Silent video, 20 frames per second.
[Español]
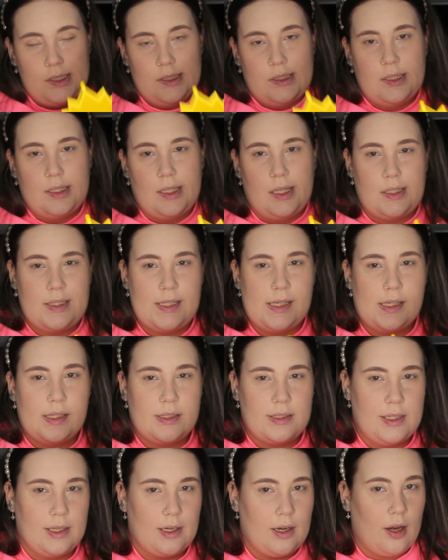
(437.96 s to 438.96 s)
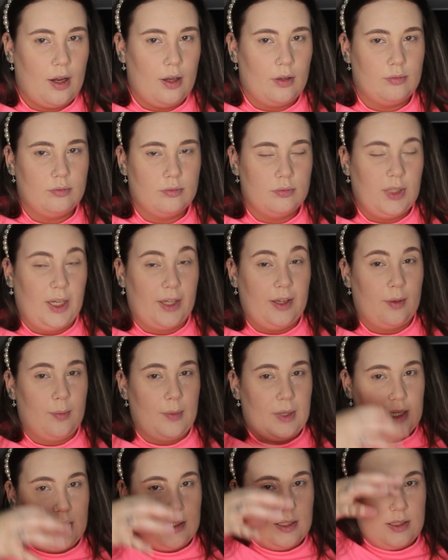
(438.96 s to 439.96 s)
Si ya sí quisiera
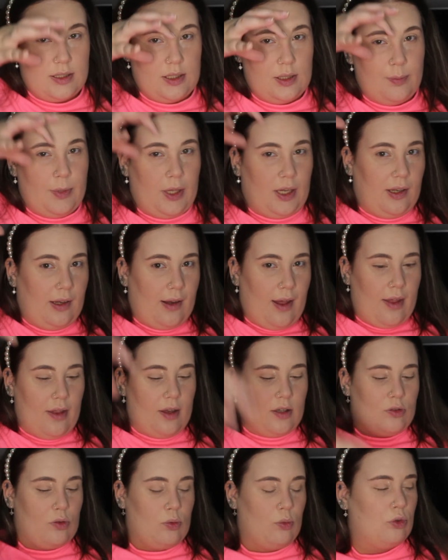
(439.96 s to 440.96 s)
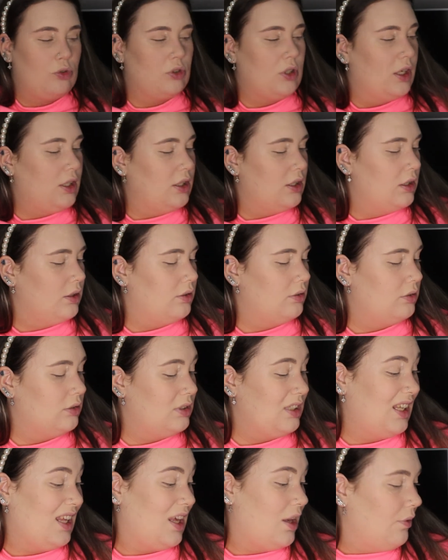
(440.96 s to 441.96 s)
hacérmelas así peinadas como
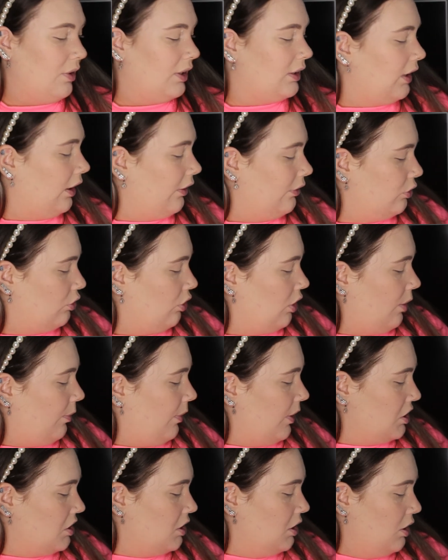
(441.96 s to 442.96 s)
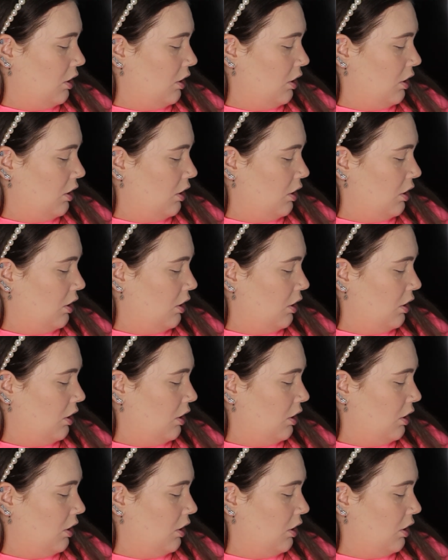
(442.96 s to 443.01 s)
se lleva tanto y demás,